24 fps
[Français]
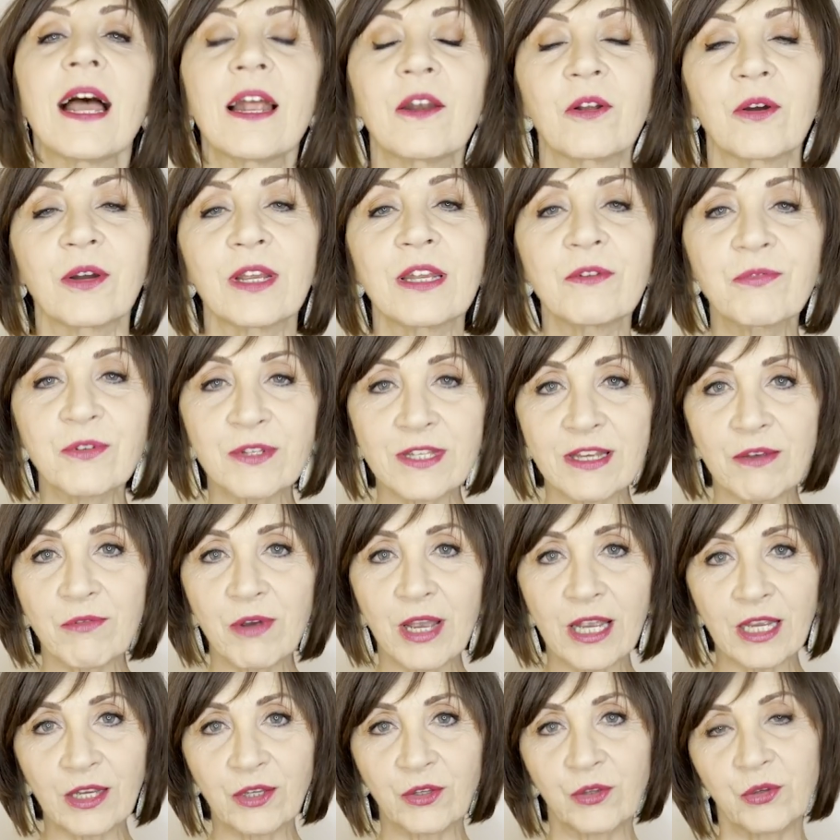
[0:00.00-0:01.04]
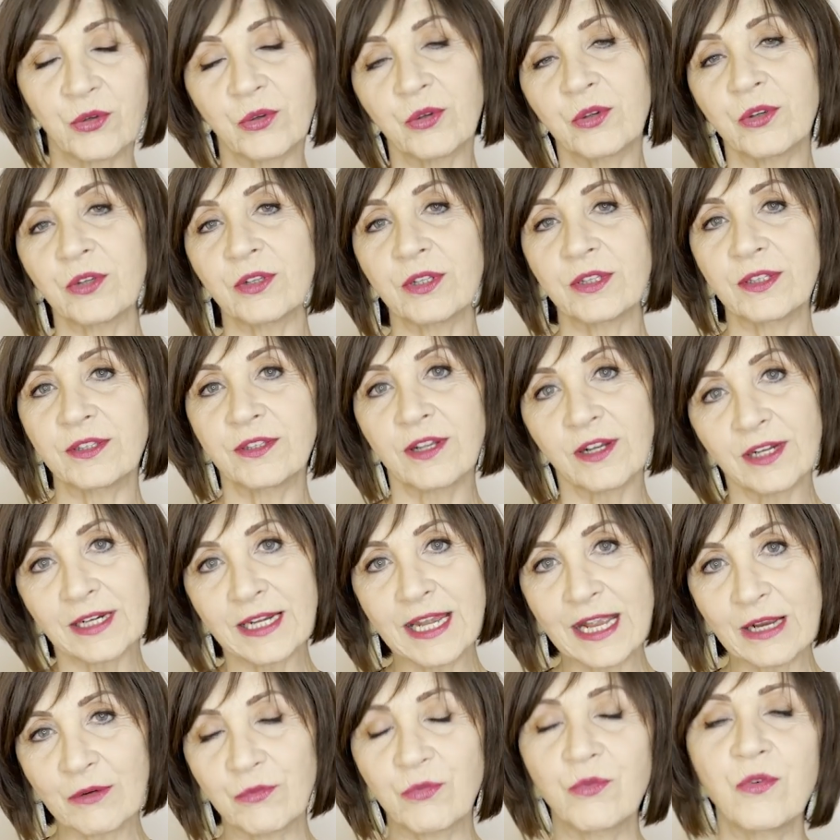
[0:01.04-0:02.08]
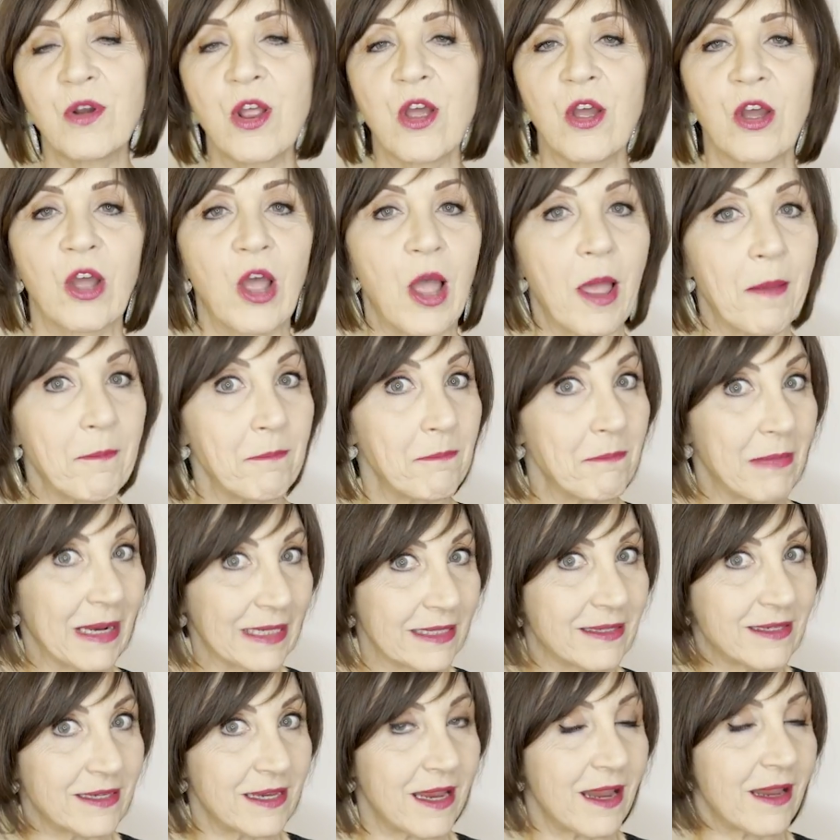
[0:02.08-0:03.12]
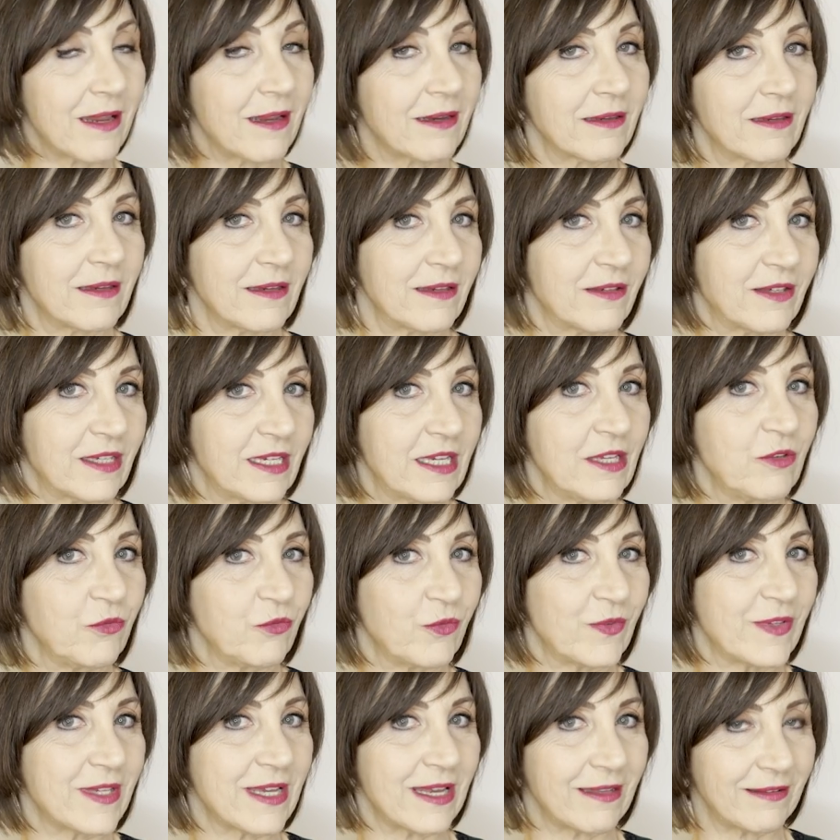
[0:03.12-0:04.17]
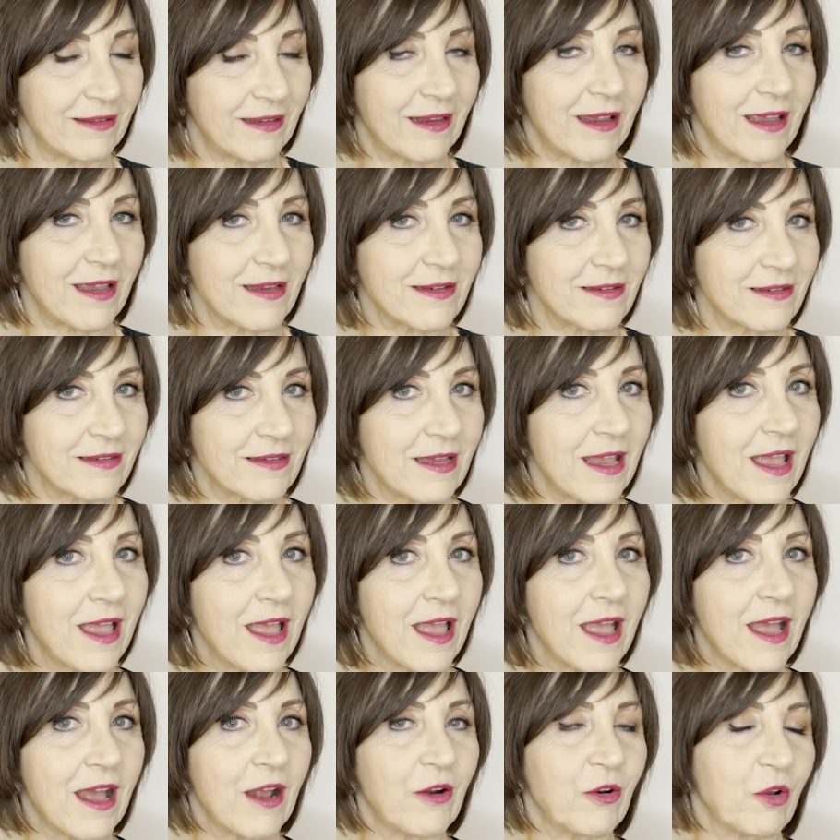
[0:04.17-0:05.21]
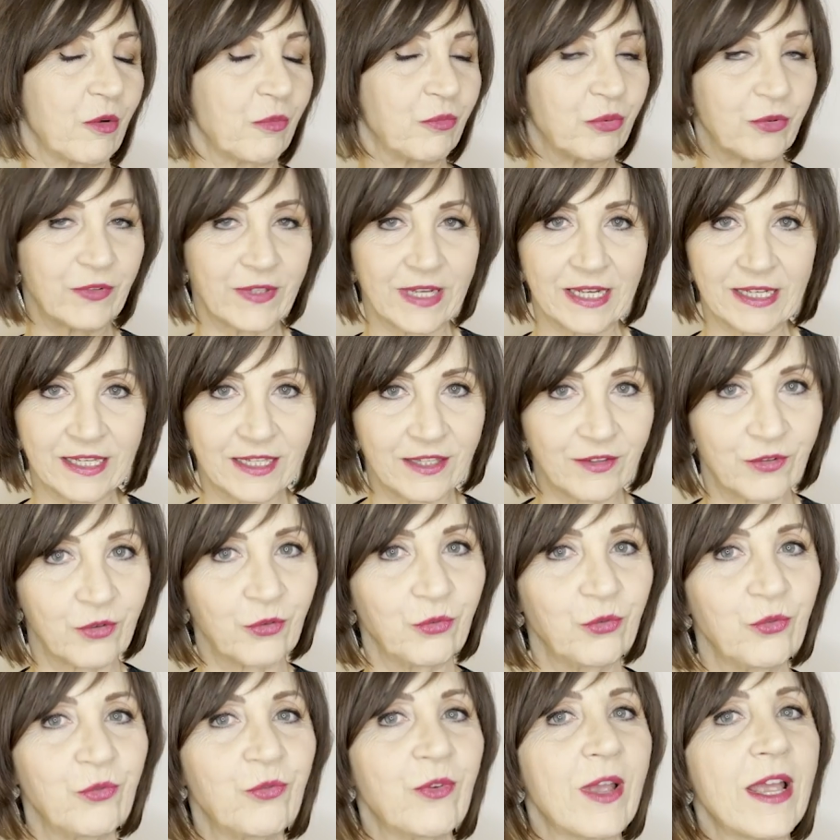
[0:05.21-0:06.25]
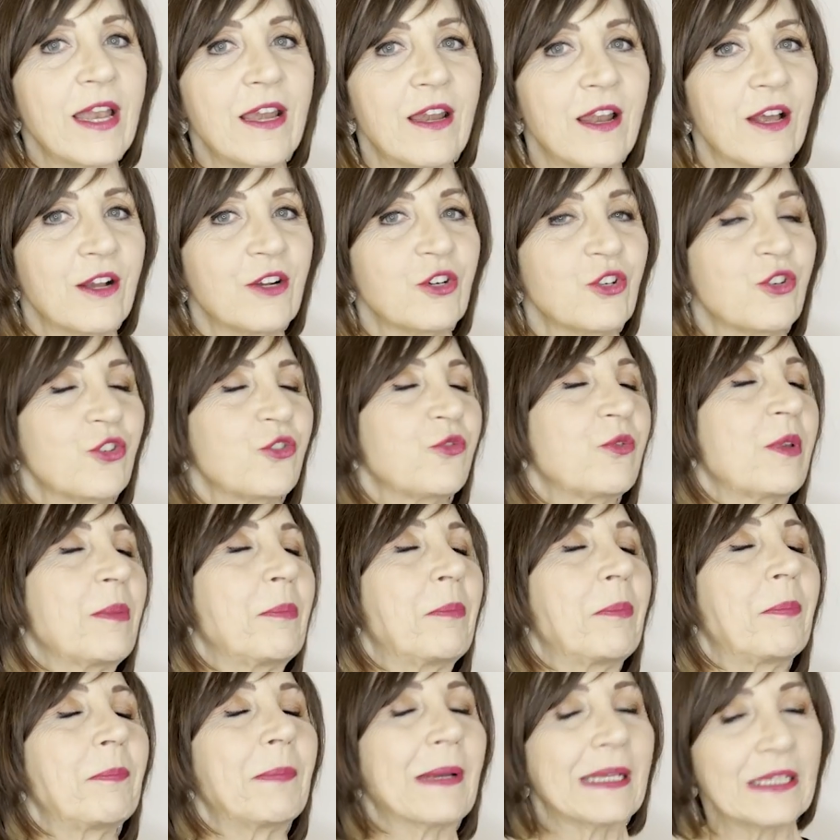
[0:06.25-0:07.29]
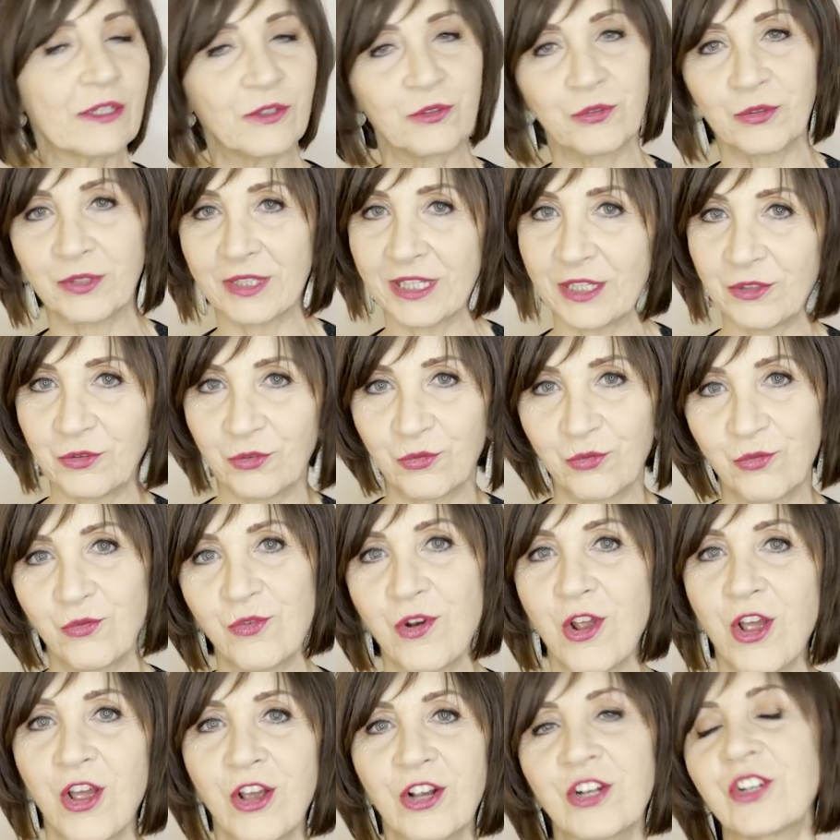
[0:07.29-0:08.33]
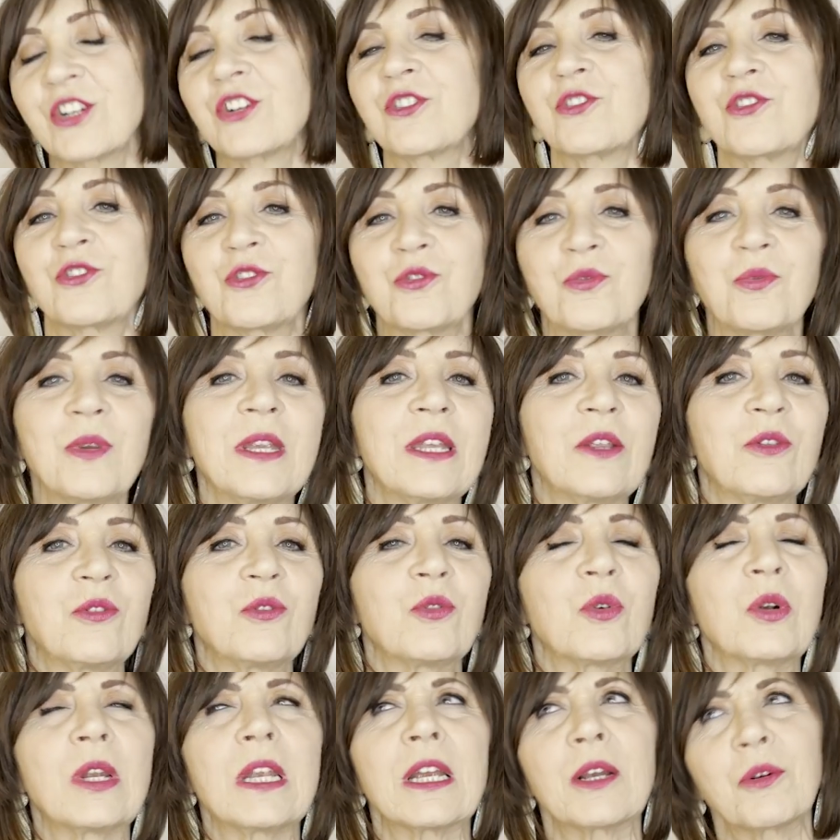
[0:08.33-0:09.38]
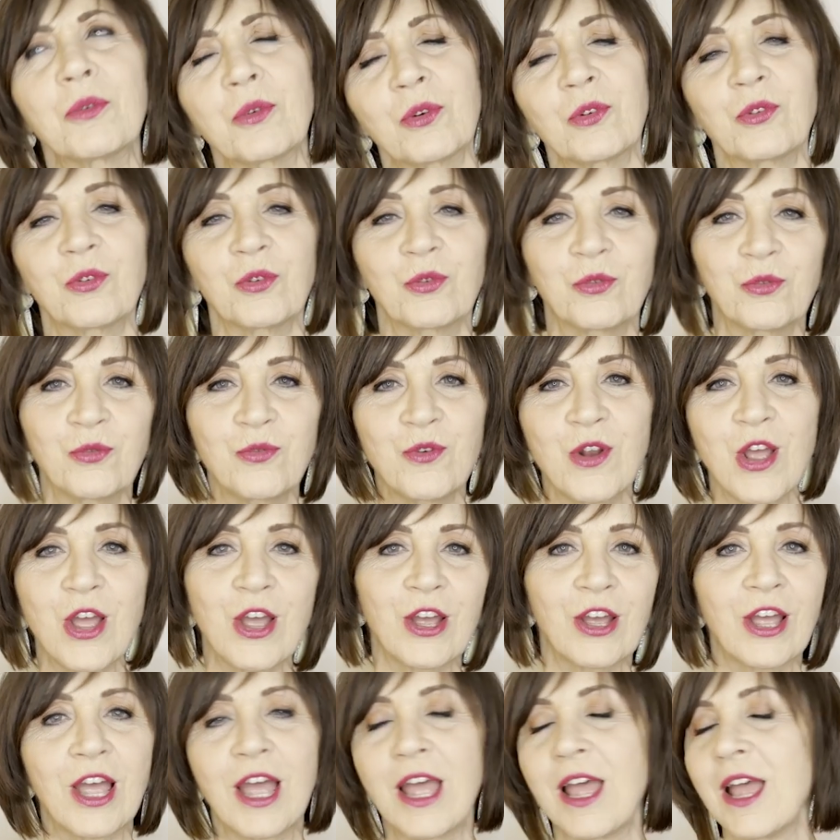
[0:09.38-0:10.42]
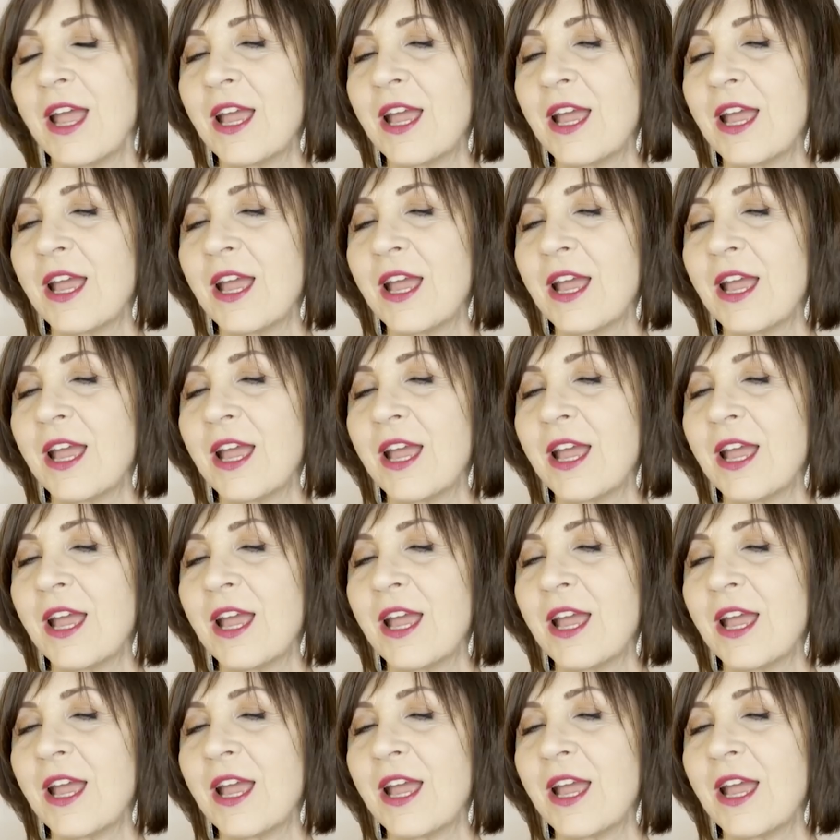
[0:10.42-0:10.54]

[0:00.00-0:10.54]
Alors, il faut savoir que dans la couleur matière, qui est ce qui nous intéresse, alors pour celles qui sont nouvelles, je suis passionnée de couleurs, je suis tous les cours de couleurs